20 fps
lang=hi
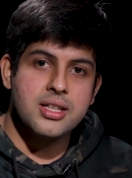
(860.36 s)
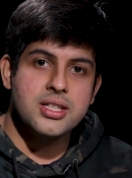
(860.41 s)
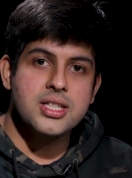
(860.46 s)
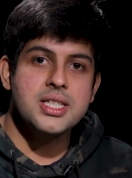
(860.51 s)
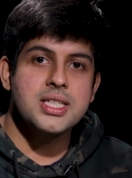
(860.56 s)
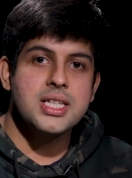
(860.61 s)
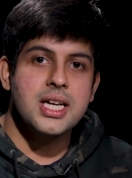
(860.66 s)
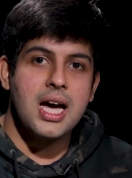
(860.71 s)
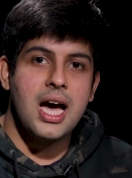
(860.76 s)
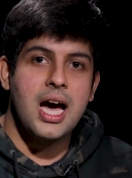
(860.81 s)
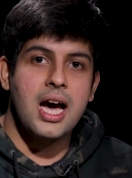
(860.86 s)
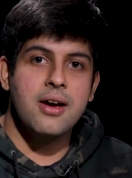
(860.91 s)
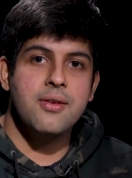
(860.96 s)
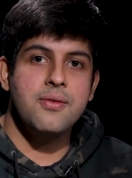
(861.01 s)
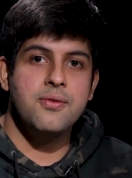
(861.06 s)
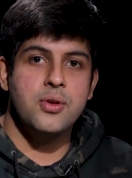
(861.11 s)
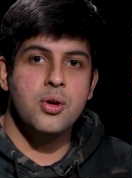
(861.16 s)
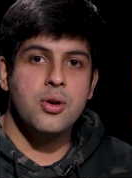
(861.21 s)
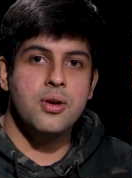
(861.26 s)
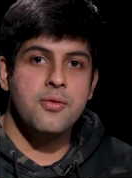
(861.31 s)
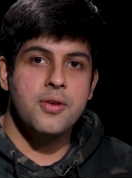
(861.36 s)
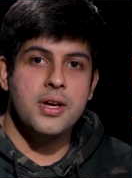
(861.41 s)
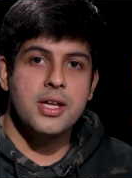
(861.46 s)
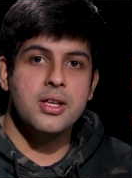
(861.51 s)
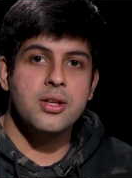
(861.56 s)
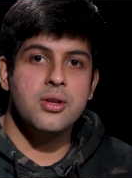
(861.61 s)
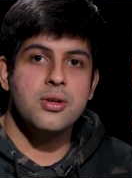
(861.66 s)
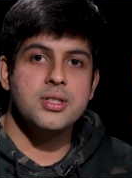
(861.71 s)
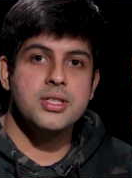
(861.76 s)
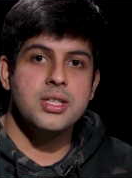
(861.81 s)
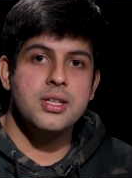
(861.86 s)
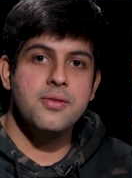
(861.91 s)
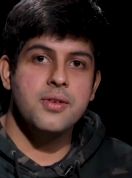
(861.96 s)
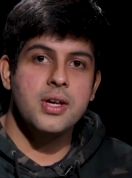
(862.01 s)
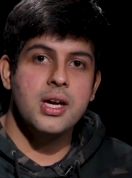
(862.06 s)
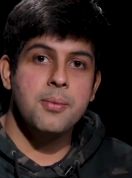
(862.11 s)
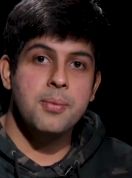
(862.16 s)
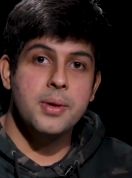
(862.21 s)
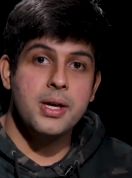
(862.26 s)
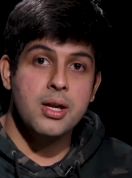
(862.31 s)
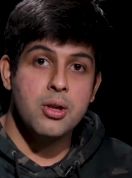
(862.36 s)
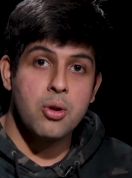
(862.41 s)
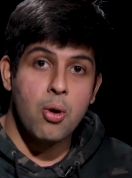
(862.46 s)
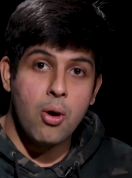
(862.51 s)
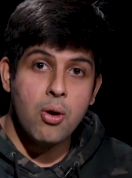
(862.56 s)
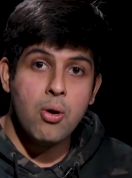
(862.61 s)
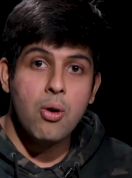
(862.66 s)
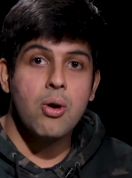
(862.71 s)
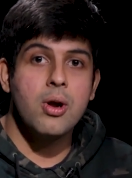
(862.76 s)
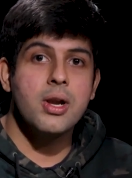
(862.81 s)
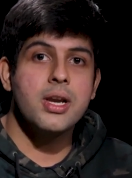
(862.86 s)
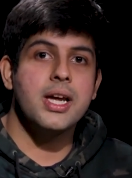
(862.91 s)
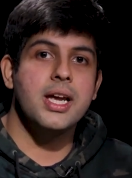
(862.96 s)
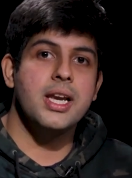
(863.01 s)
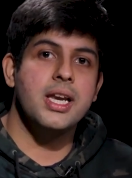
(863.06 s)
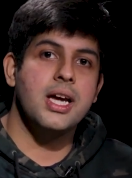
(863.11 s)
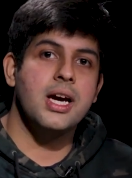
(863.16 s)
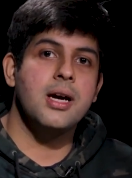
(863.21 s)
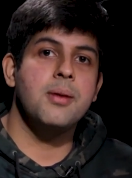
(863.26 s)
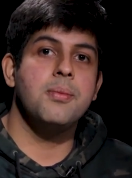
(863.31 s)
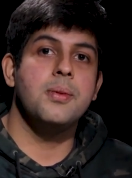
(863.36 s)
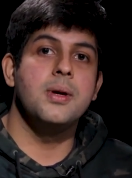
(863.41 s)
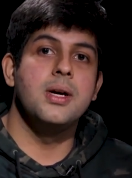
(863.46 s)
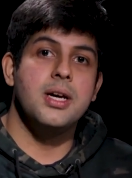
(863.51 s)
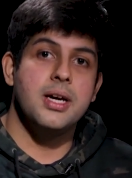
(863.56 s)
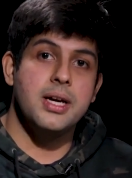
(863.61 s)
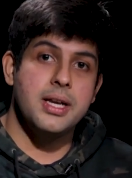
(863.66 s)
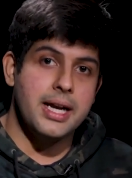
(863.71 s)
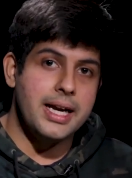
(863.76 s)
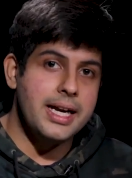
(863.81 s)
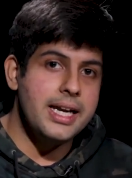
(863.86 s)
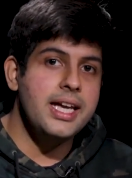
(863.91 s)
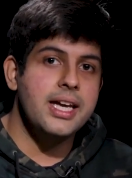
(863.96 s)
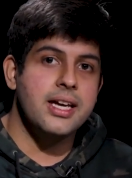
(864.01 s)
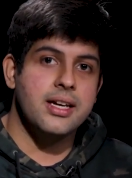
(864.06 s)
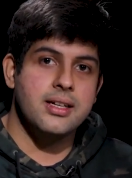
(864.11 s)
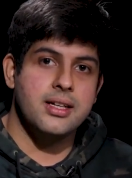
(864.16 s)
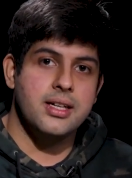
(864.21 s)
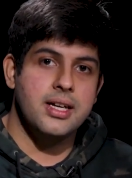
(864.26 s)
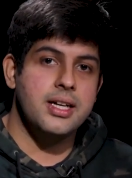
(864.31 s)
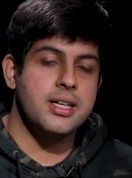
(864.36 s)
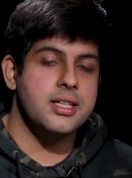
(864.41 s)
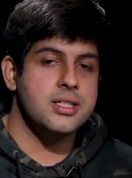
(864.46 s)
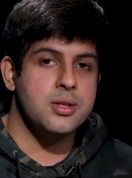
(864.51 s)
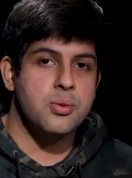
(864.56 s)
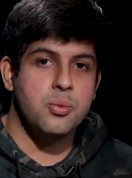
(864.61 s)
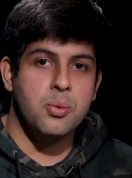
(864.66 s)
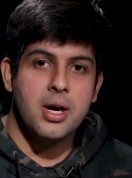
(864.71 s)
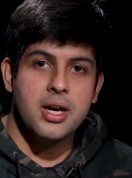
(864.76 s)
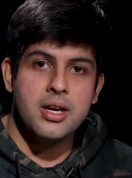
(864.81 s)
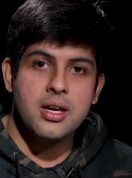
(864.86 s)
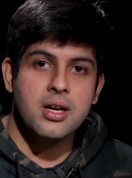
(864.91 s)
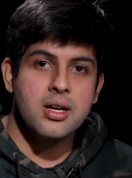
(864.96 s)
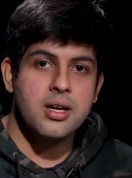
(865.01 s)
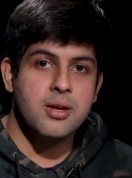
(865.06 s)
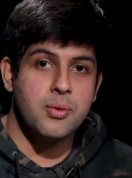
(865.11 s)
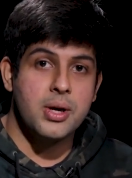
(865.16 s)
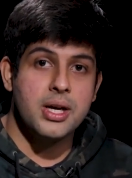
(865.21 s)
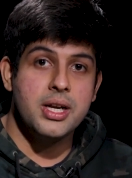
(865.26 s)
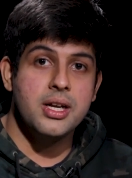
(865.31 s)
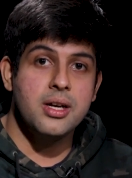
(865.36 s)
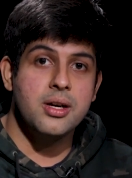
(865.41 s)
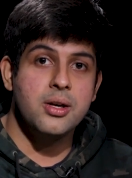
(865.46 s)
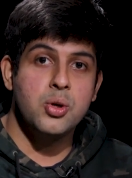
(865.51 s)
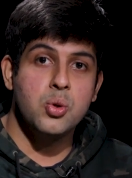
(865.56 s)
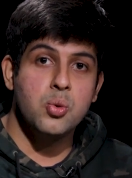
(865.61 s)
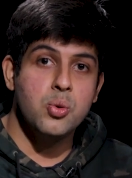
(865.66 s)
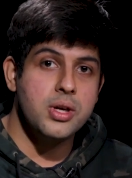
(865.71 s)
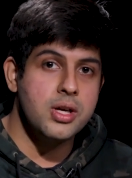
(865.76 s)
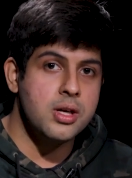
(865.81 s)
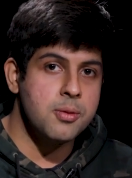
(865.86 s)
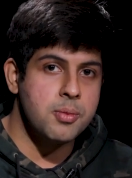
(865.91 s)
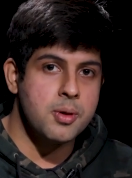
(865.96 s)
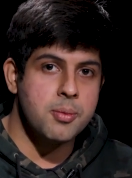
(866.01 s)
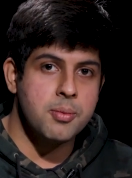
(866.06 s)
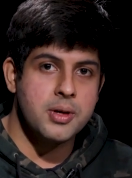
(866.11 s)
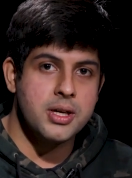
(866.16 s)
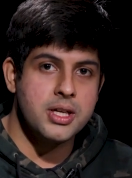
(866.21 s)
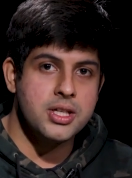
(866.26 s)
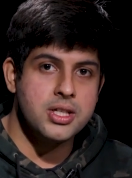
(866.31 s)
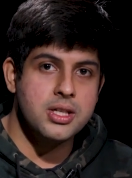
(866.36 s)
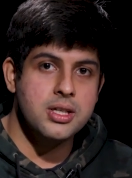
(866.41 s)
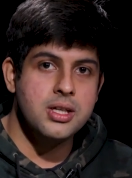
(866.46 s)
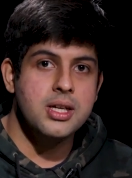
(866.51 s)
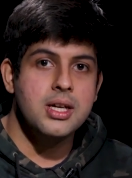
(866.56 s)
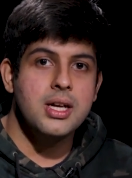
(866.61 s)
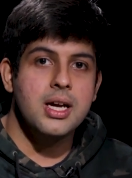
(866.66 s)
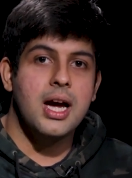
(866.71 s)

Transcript: जस्ट हैव योर फेथ इन योर सेल्फ कि आप एक लॉन्ग हॉल के लिए आप रेडी हैं इट इज़ अ वन आर वन ईयर टू ईयर प्रिपरेशन